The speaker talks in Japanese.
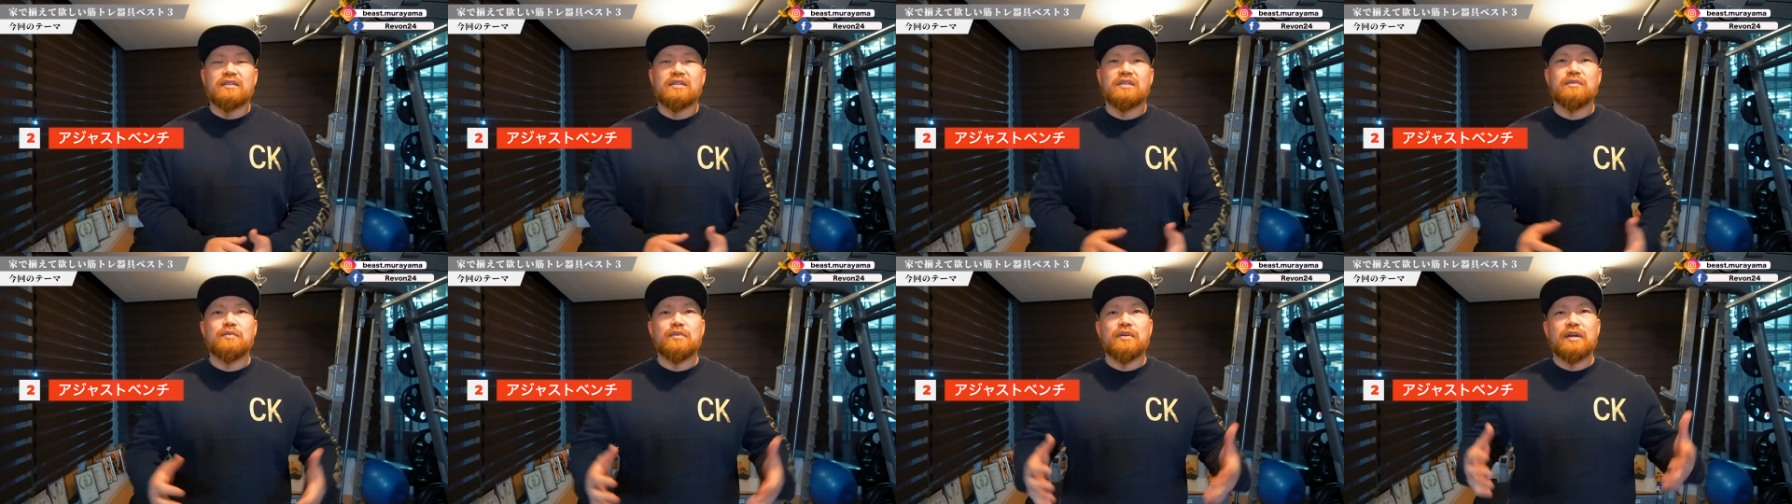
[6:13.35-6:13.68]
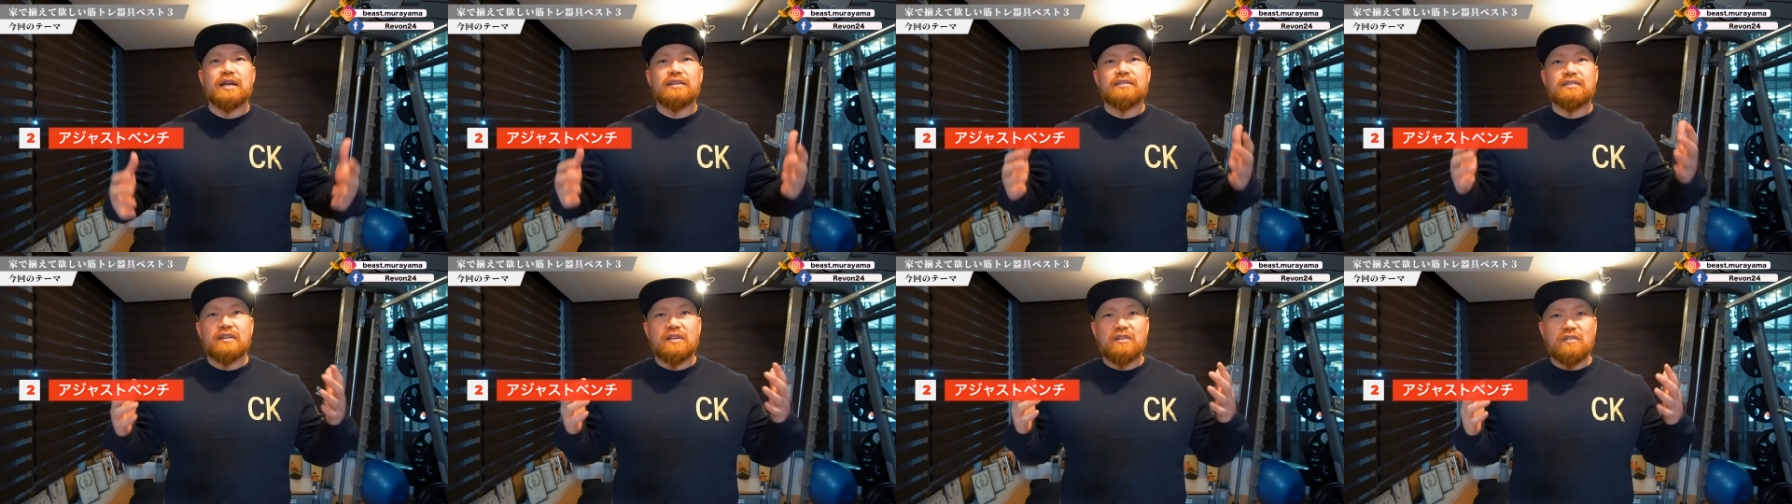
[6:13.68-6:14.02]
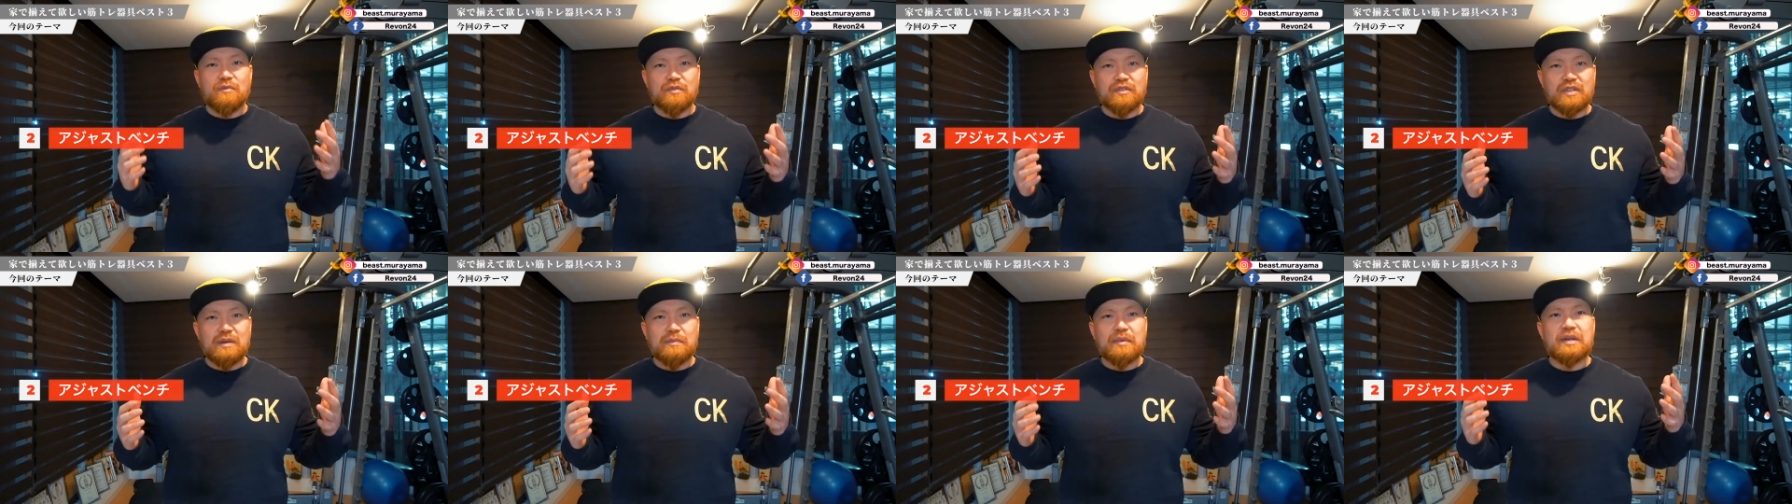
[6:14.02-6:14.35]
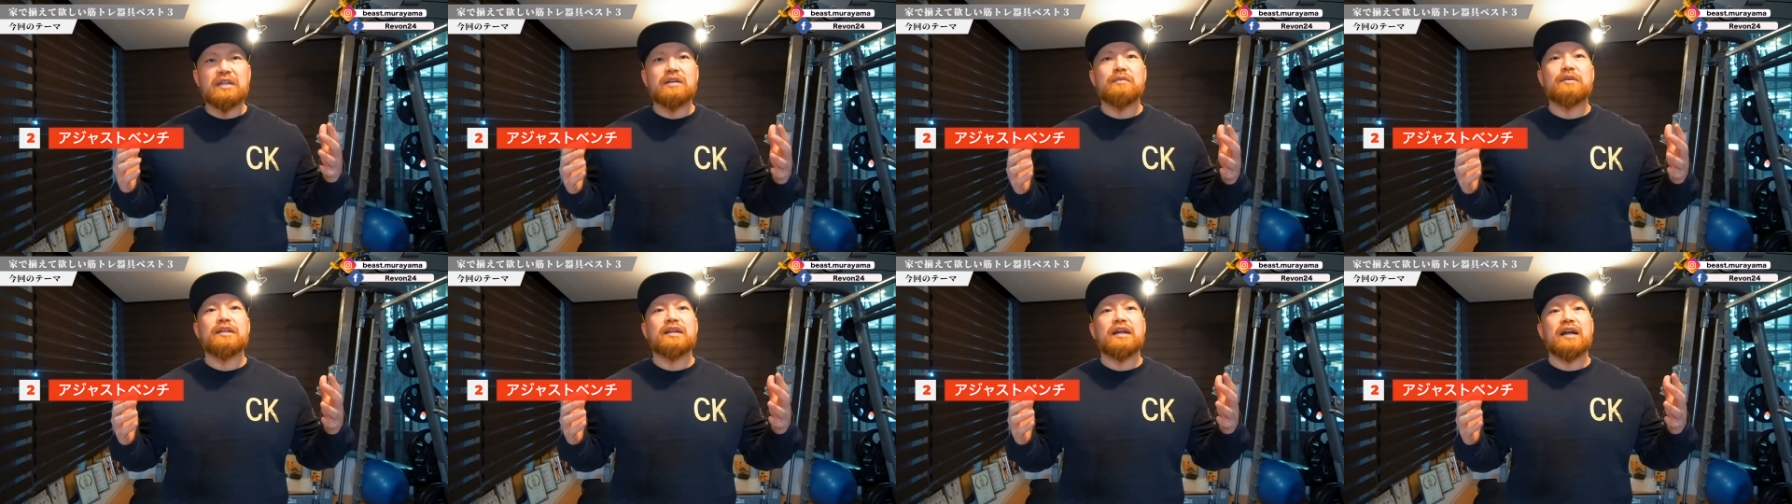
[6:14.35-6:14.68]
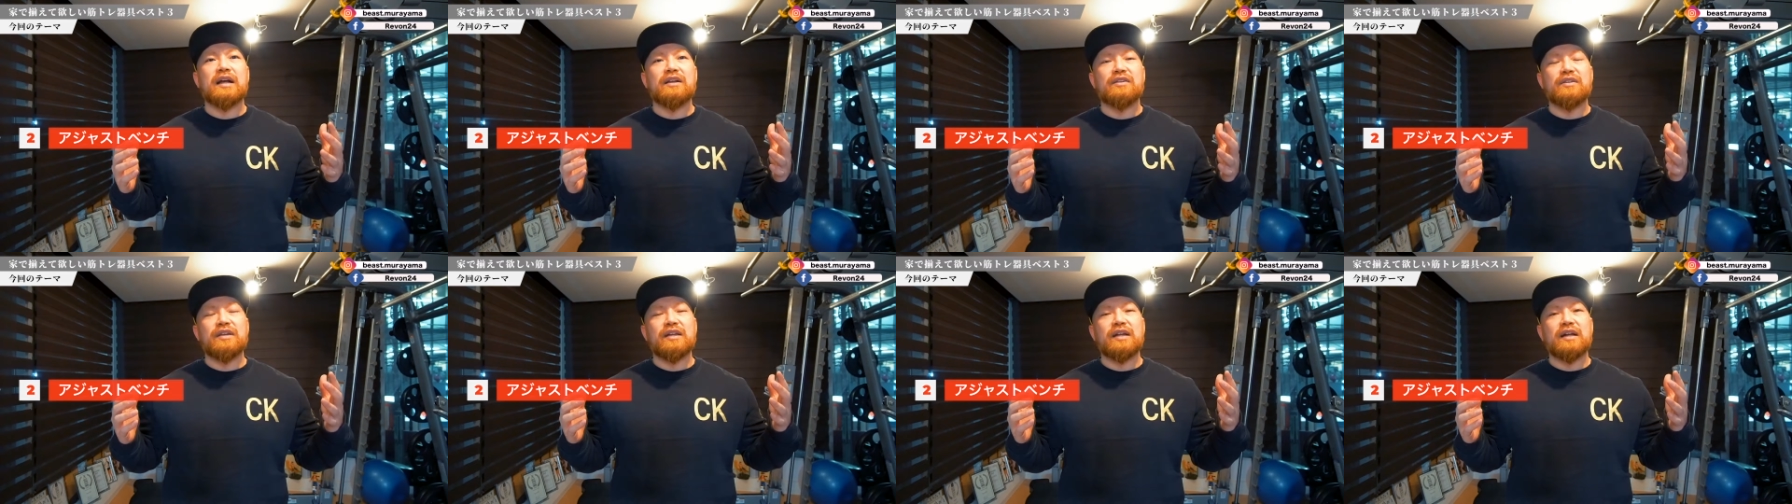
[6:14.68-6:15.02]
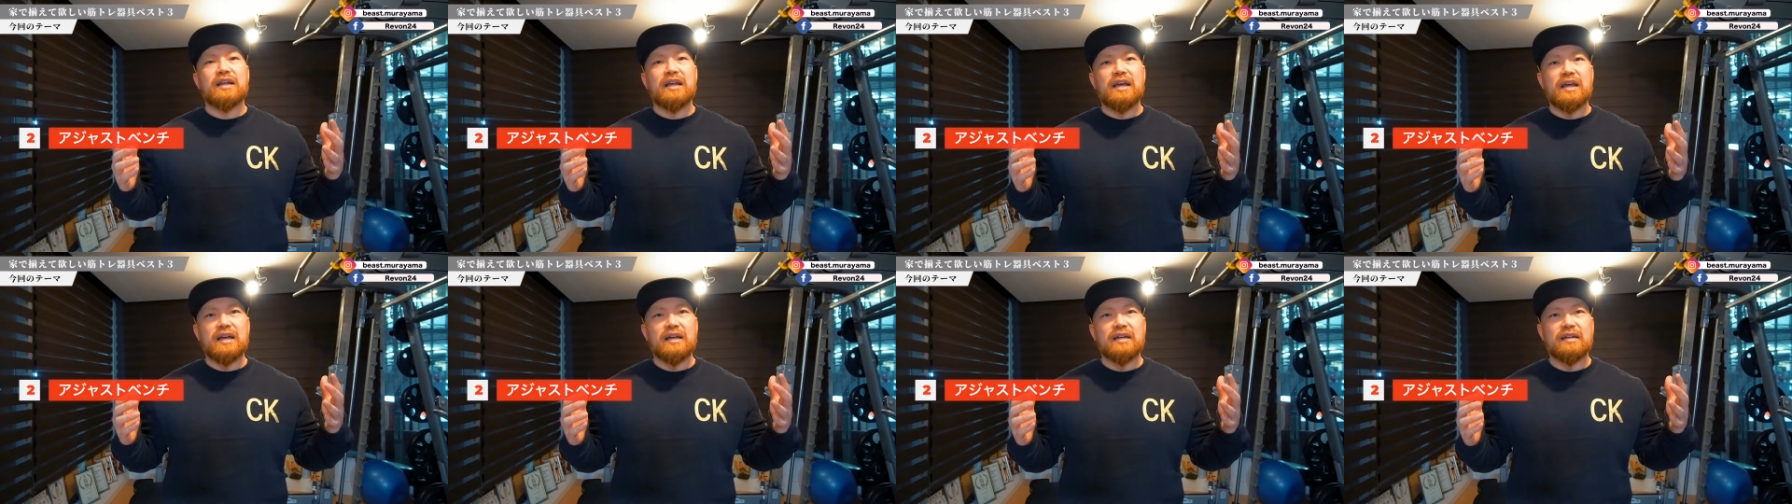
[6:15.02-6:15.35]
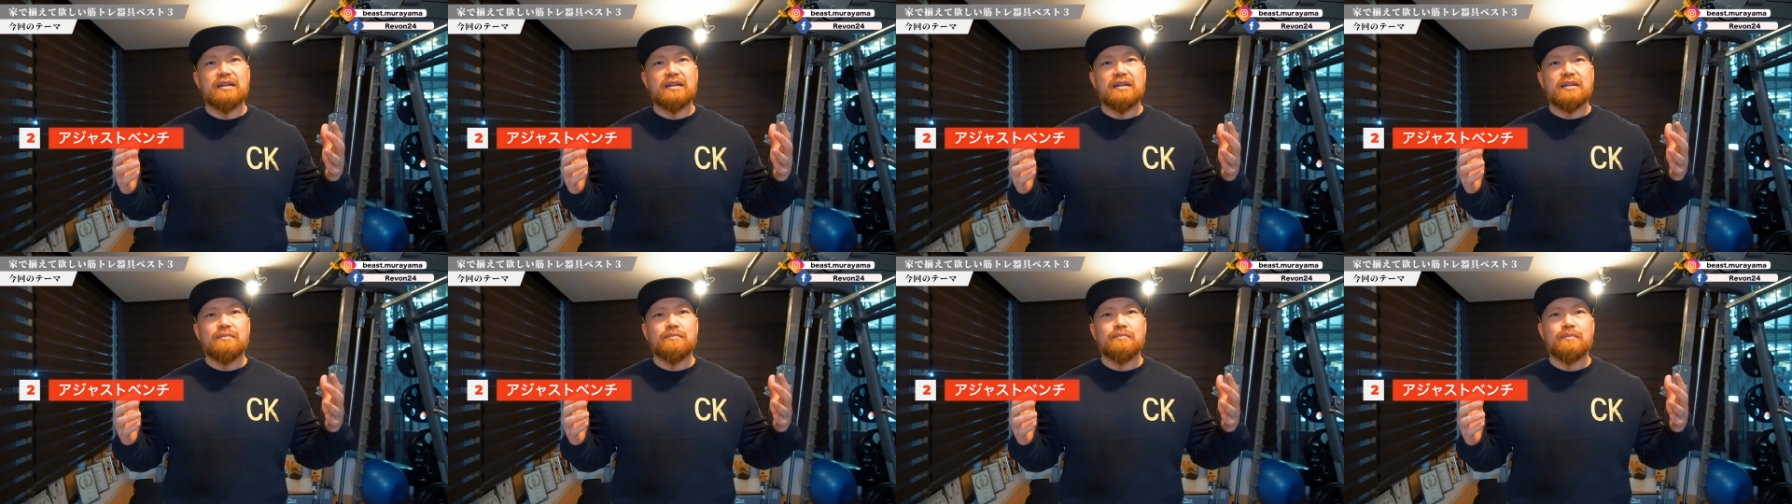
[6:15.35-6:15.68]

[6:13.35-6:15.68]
自分が使う重さはまだまだ軽いから、